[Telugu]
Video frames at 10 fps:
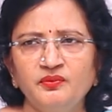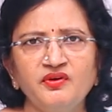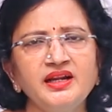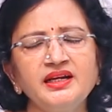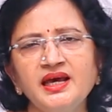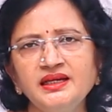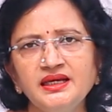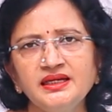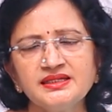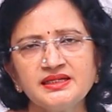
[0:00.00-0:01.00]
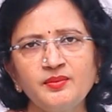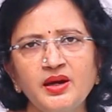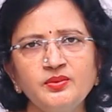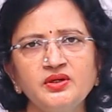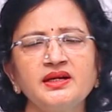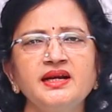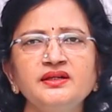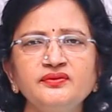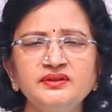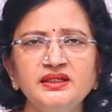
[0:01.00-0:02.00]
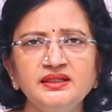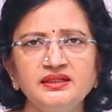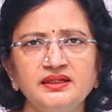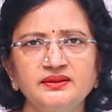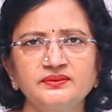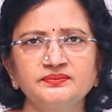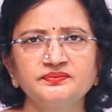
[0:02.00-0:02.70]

వాళ్ళ నాన్నగారికి అసలు ఆ బాబుకు డాండ్రఫ్ ఉందనే తెలియదు